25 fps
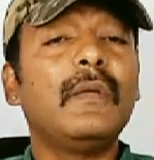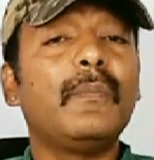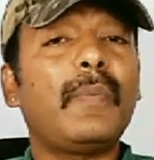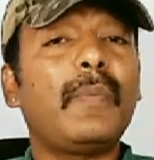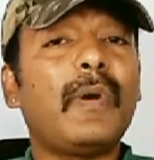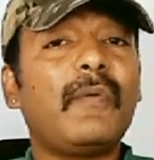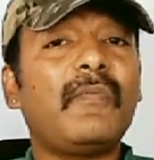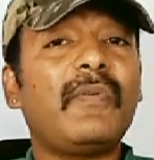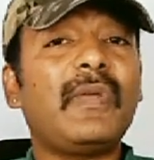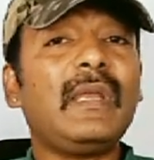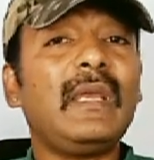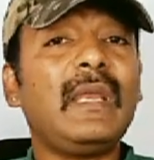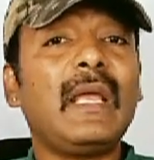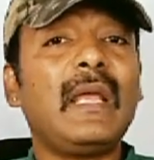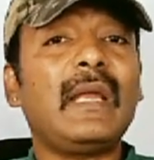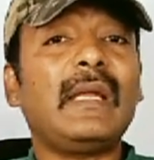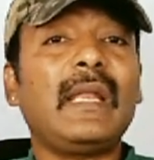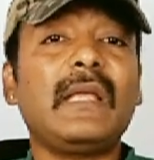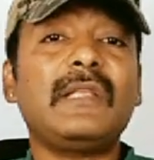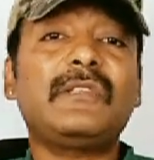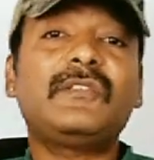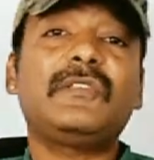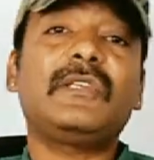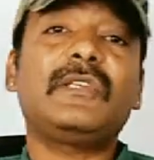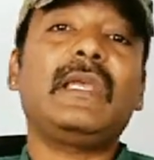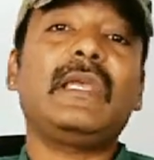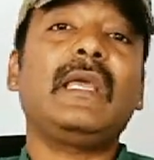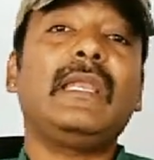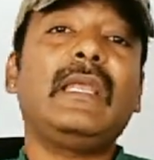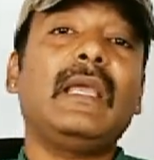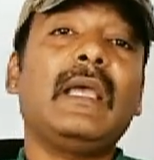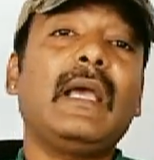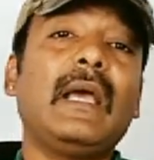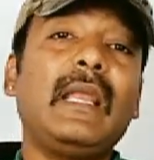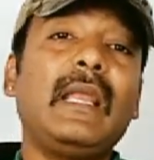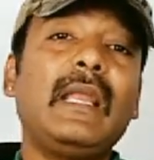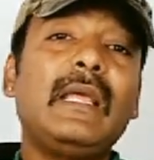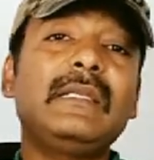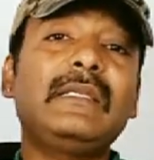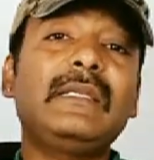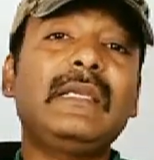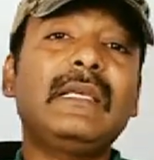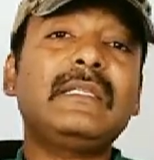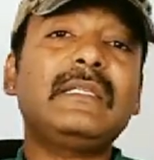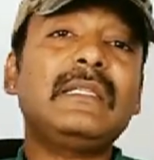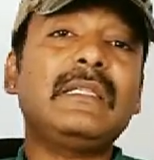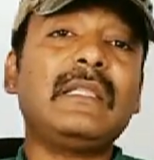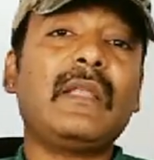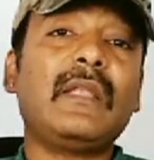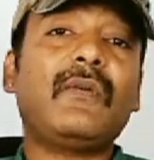పవర్ని అటాచ్ చేయాలి అలా
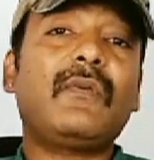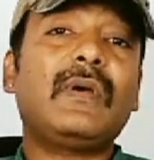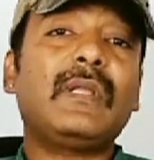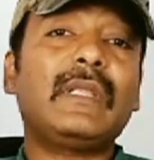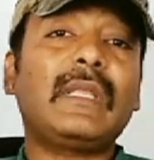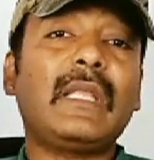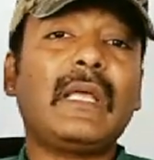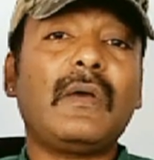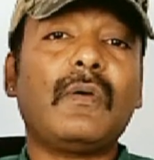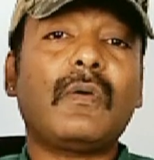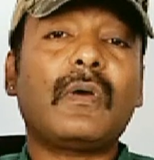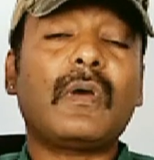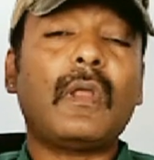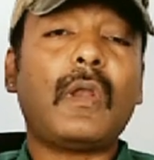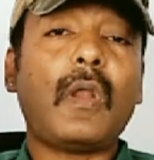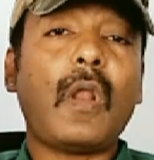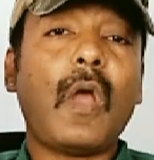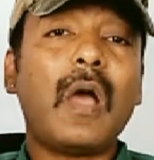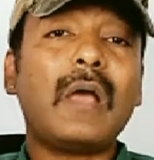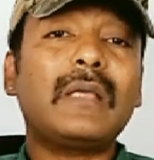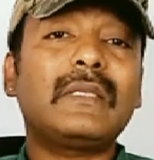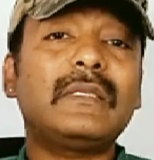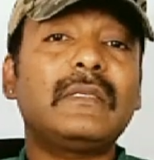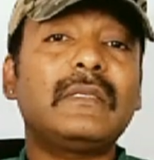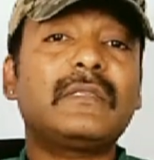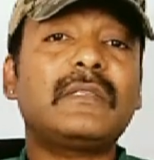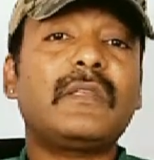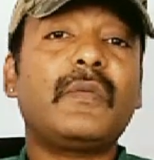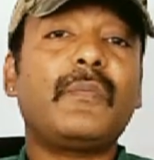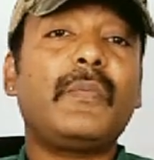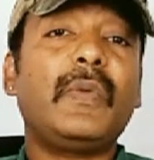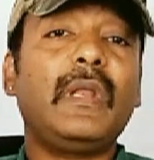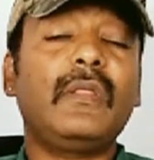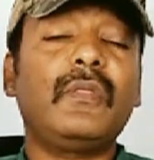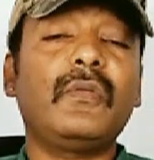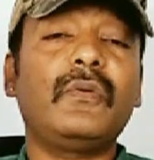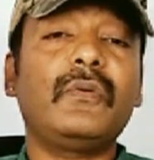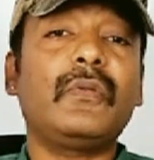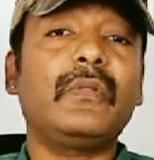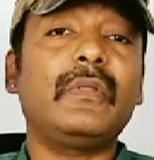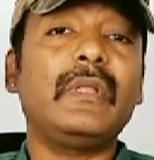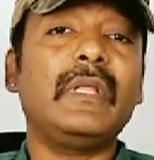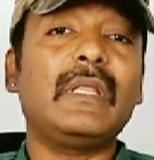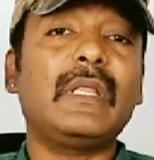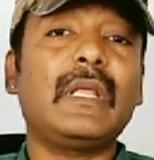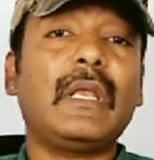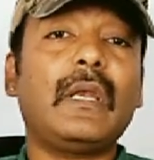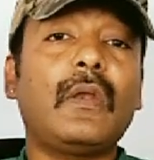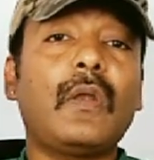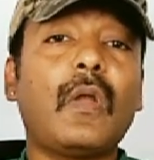చేసిన తర్వాత ఒక లాక్ సిస్టమ్ అనేది ఉంటుంది
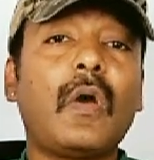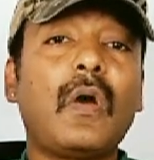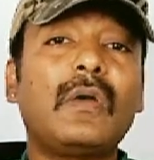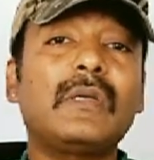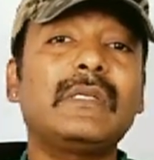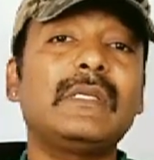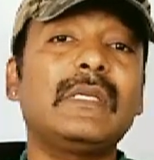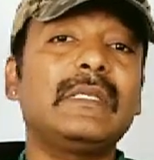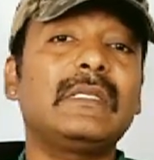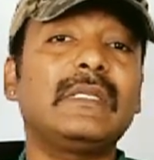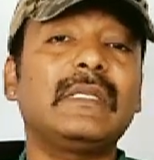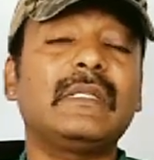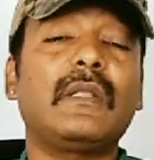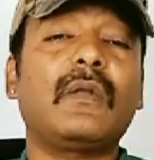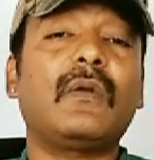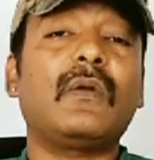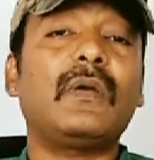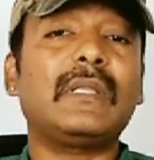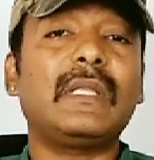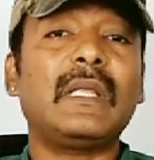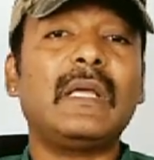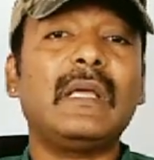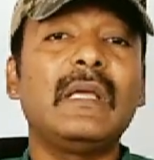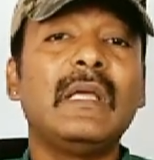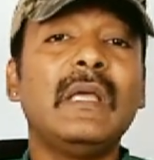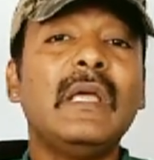దాన్ని లాక్ చేసిన తర్వాత